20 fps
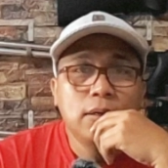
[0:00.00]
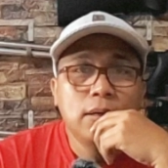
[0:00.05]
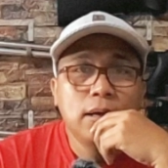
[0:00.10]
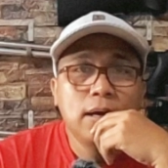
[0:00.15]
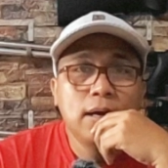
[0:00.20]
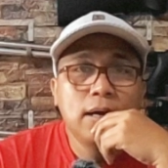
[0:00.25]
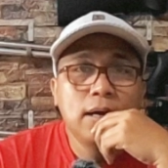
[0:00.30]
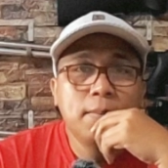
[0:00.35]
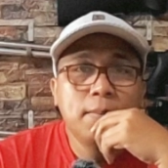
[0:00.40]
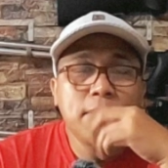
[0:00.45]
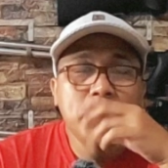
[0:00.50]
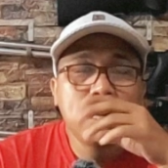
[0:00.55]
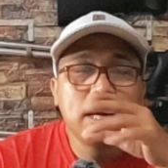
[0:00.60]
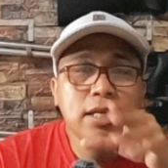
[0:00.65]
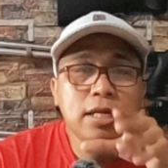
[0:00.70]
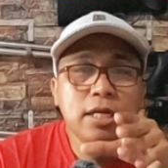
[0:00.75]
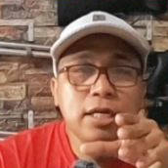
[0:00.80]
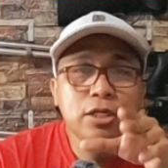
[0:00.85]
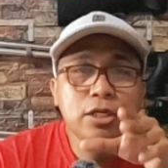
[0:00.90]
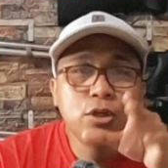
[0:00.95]
Ang
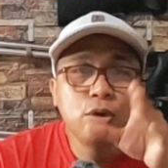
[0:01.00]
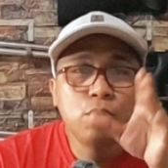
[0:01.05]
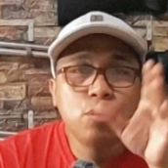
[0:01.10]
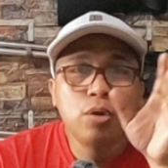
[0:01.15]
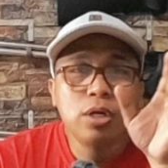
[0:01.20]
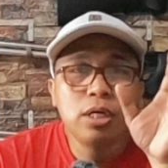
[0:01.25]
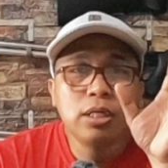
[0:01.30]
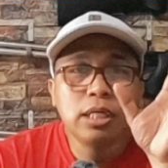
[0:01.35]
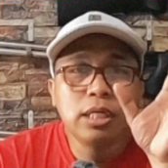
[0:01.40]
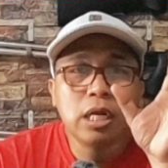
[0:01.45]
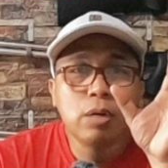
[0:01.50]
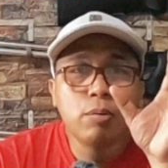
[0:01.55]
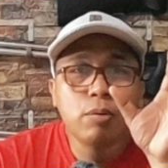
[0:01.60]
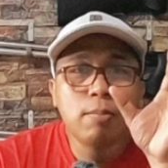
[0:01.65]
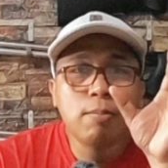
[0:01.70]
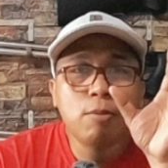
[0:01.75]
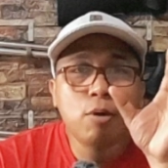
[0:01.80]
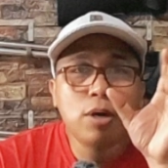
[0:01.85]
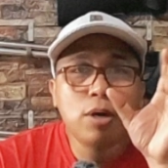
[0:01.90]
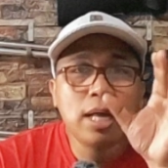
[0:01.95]
mechanics, yung huling
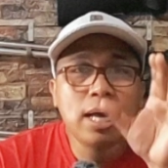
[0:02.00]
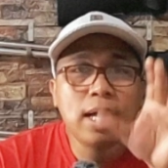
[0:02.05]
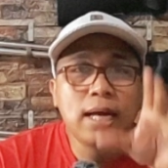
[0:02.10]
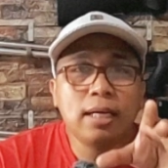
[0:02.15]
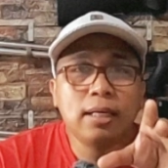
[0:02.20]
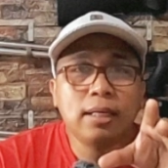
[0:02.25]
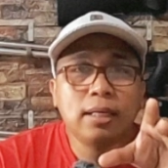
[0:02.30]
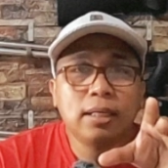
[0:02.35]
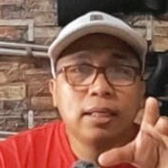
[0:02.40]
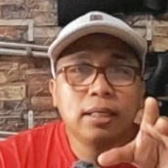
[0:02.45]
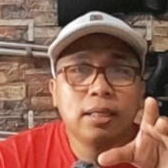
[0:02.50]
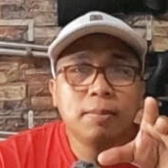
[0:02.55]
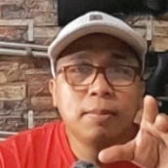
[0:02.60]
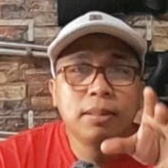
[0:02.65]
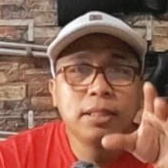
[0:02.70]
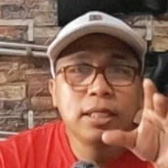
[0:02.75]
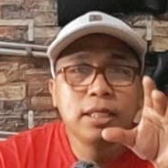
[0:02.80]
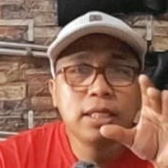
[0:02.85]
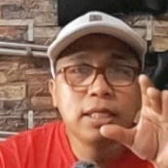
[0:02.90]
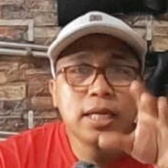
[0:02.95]
dalawang bola na
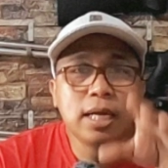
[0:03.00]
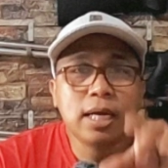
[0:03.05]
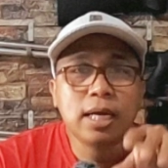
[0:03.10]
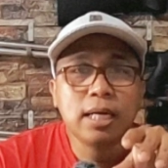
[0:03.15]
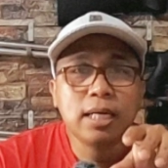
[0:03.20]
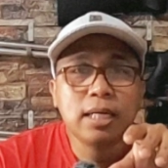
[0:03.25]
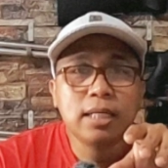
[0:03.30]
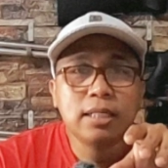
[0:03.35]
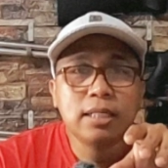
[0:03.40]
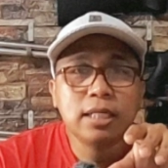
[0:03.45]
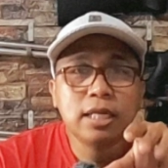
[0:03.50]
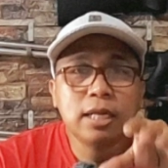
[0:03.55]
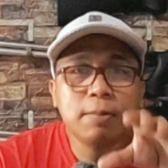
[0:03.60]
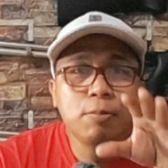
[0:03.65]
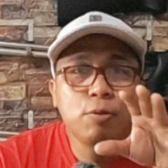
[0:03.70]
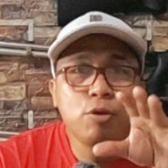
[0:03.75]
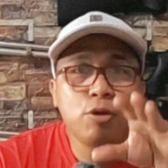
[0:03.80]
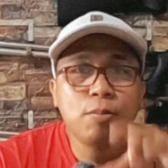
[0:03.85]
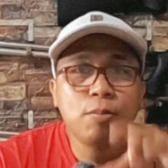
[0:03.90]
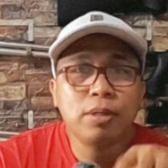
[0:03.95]
matitira, sila
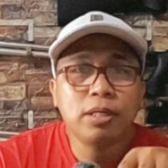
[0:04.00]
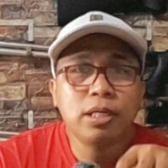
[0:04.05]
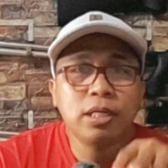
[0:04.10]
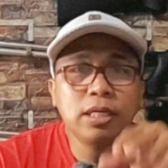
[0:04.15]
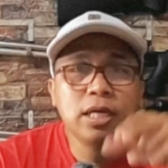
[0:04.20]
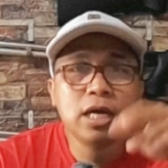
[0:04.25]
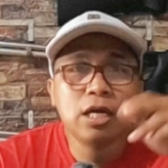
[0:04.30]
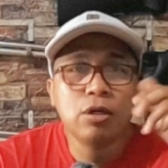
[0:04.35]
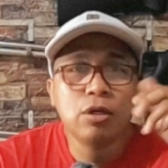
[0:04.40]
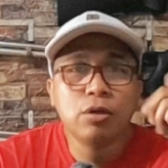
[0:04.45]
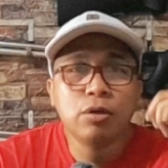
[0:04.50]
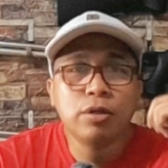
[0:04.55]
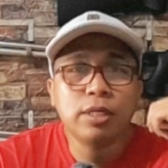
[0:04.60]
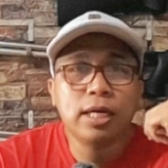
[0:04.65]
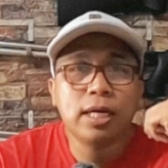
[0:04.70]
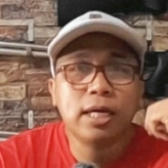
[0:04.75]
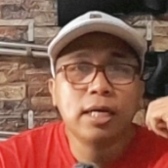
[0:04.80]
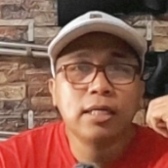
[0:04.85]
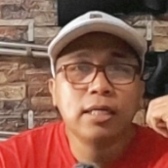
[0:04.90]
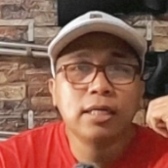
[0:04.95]
po yung mananalo
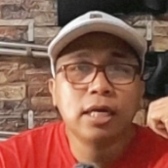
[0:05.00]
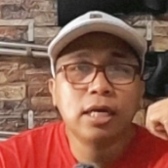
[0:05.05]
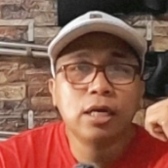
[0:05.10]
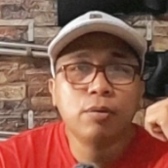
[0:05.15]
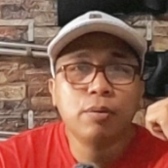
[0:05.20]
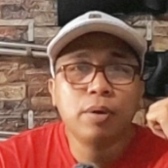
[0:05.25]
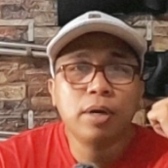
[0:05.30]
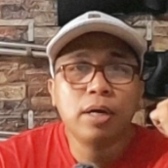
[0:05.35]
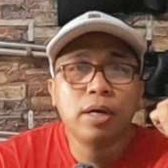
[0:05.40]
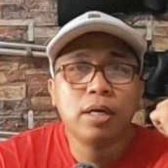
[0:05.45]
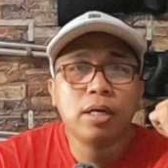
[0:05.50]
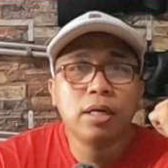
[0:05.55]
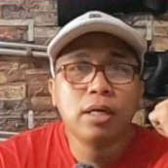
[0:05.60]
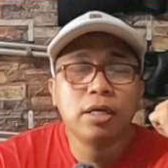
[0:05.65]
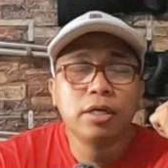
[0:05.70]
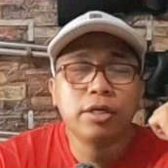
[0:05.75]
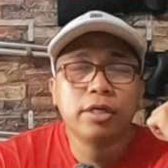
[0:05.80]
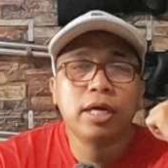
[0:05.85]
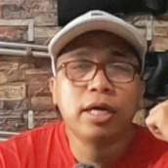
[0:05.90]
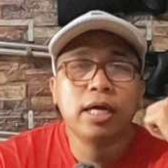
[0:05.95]
ng dalawang
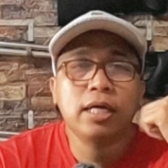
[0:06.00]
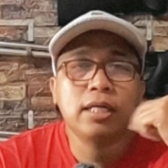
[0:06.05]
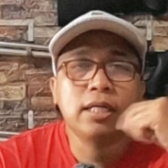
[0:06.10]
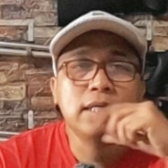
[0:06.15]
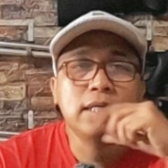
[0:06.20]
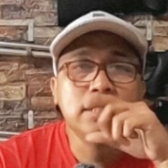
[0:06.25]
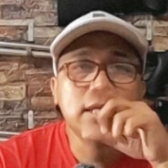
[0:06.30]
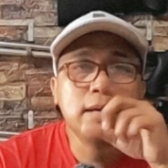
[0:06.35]
air gun.